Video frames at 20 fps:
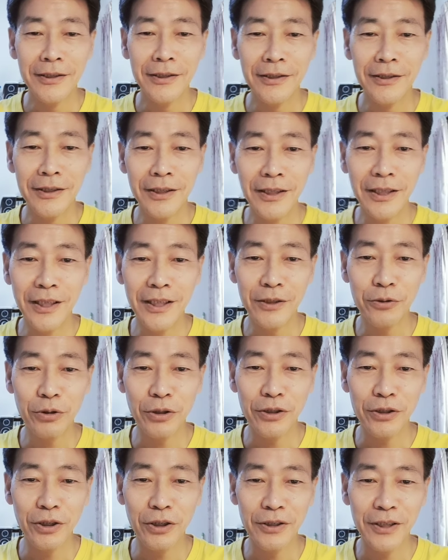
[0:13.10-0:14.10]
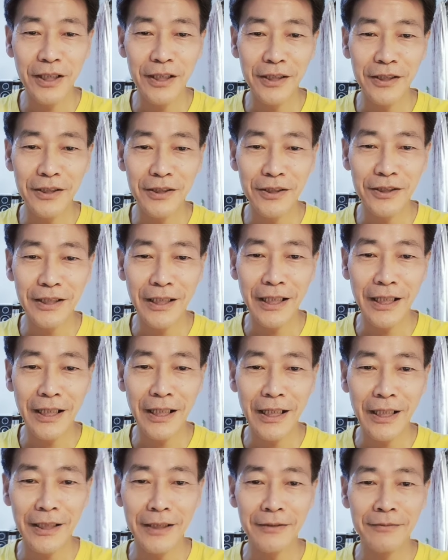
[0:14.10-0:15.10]
今天所抽到的四张
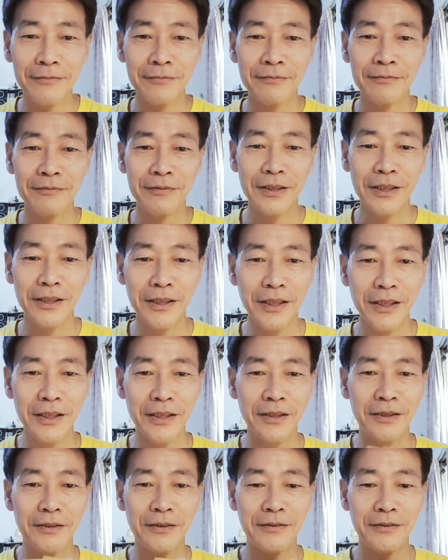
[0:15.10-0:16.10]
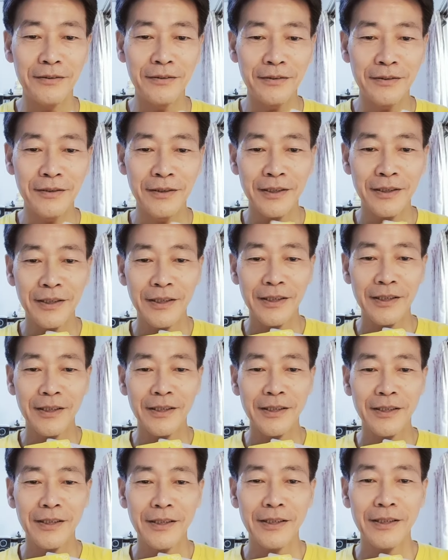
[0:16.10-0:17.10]
卡，噔噔，
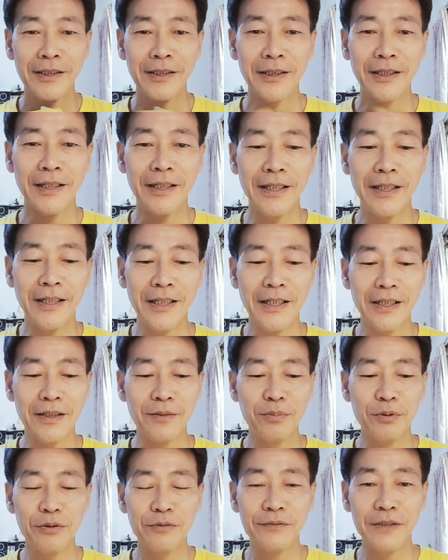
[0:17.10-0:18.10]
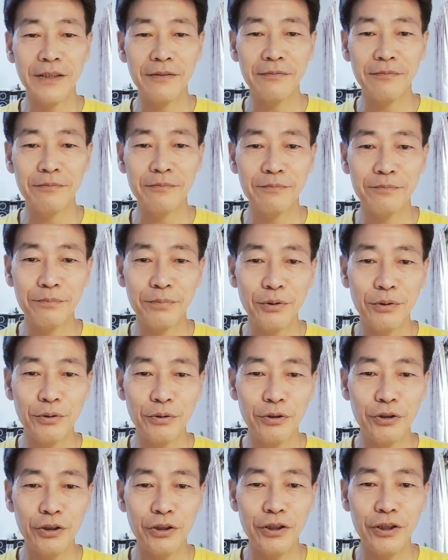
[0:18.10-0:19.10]
太阳卡的部分不
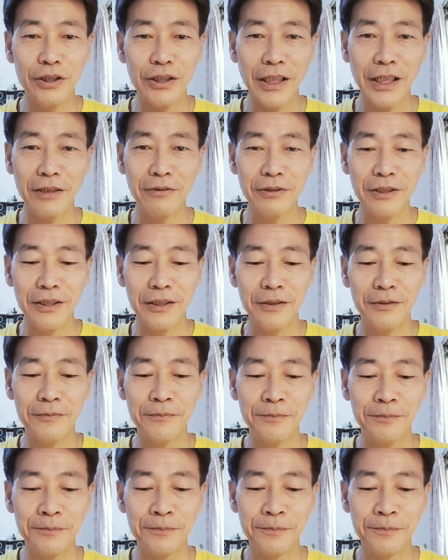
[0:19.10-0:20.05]
需操心，